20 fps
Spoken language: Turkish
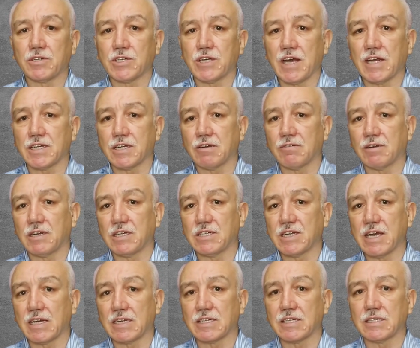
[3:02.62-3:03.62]
çerçeve
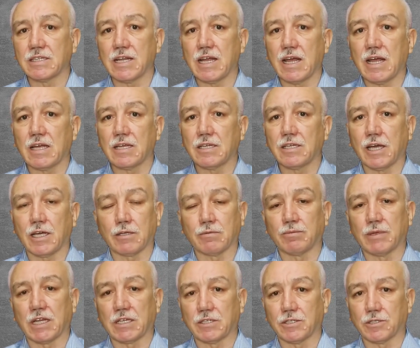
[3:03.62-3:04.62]
içerisinde
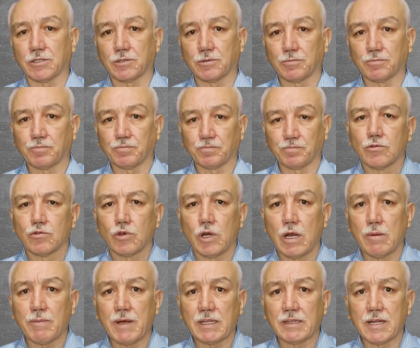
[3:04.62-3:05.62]
yayımlatır.
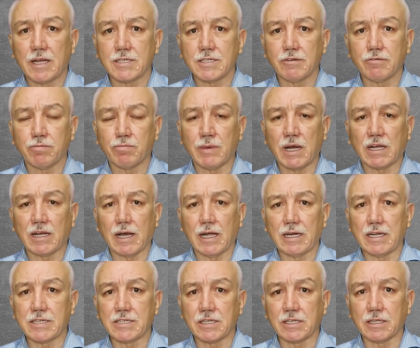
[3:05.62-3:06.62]
Süleyman Nazif
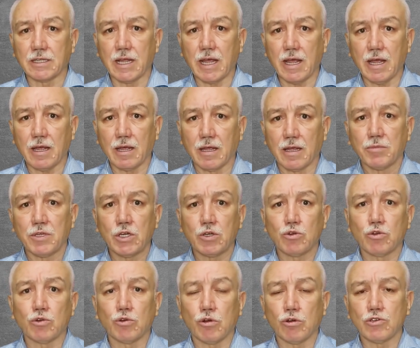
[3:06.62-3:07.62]
makalesinde bir
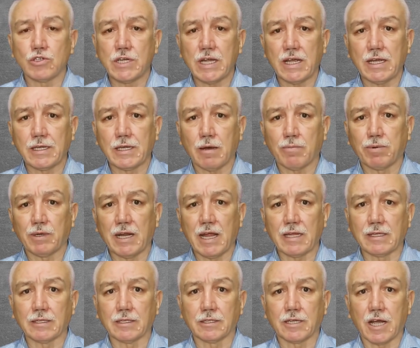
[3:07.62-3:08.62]
gün önce
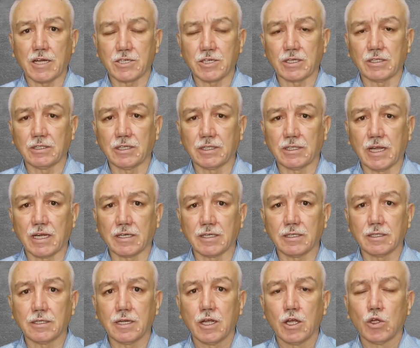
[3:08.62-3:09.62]
yapılan
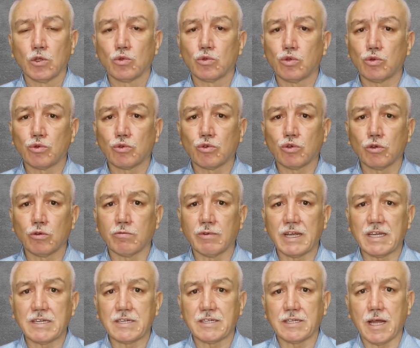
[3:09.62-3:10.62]
taşkınlıkların Türk'ün
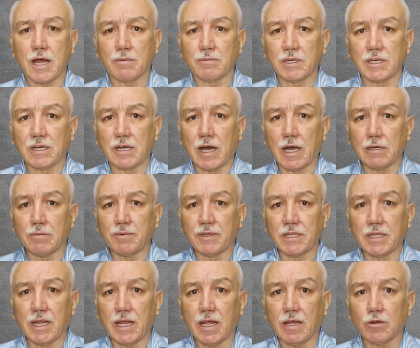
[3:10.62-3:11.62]
ve İslam'ın
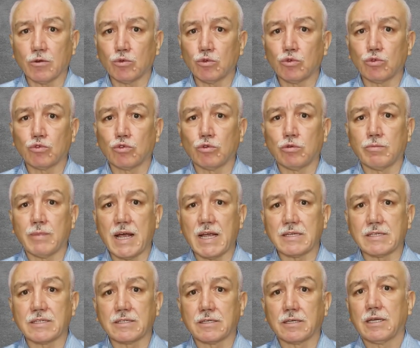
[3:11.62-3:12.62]
kalbinde
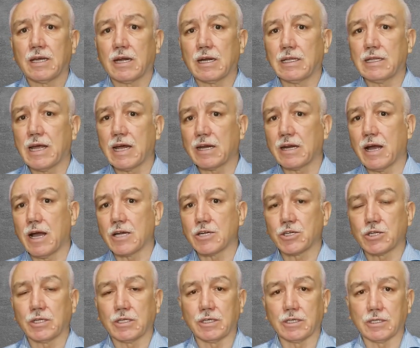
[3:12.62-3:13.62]
unutulmaz yaralar
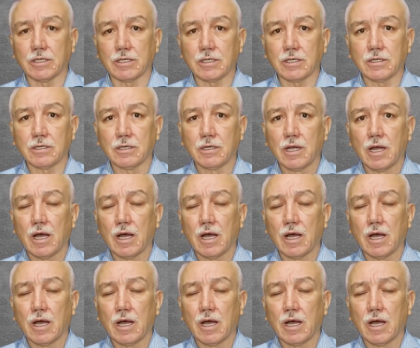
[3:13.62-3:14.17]
açtığını,